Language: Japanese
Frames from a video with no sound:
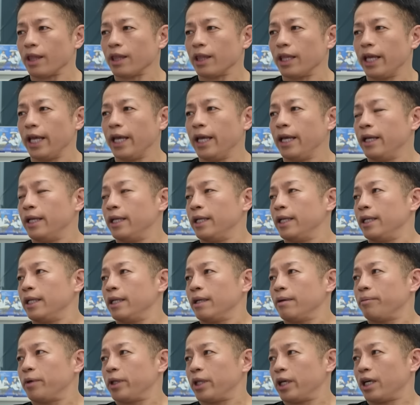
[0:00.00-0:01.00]
で
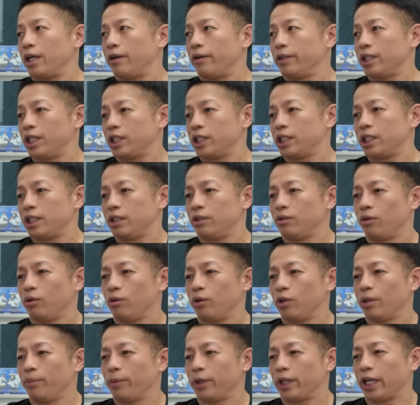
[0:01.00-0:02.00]
まあ、だから私
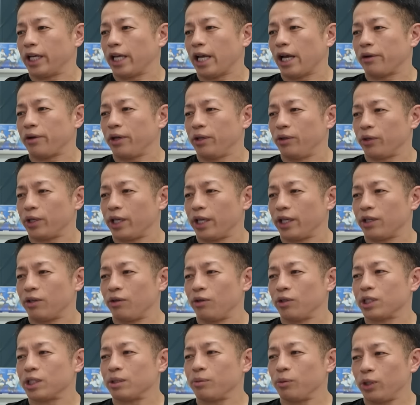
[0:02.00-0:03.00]
の今大学院の研
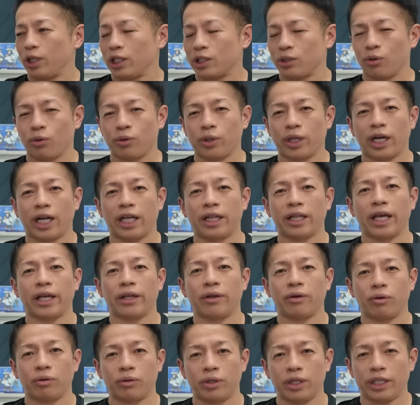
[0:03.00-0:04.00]
究室もねそうならな
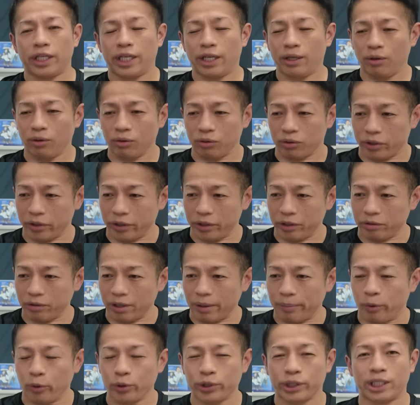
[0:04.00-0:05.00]
いように議論っていうの
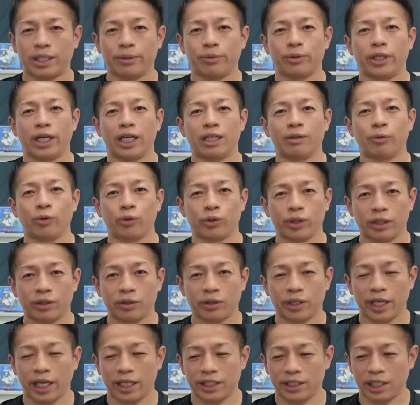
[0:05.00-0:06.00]
はポジティブにやるものだ
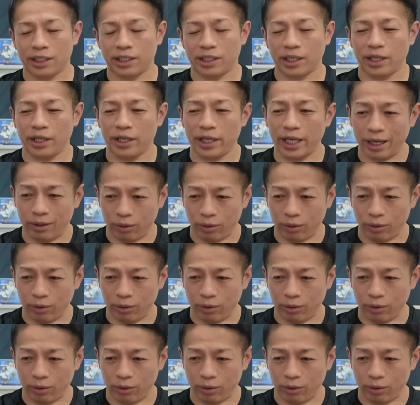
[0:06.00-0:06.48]
と建設的に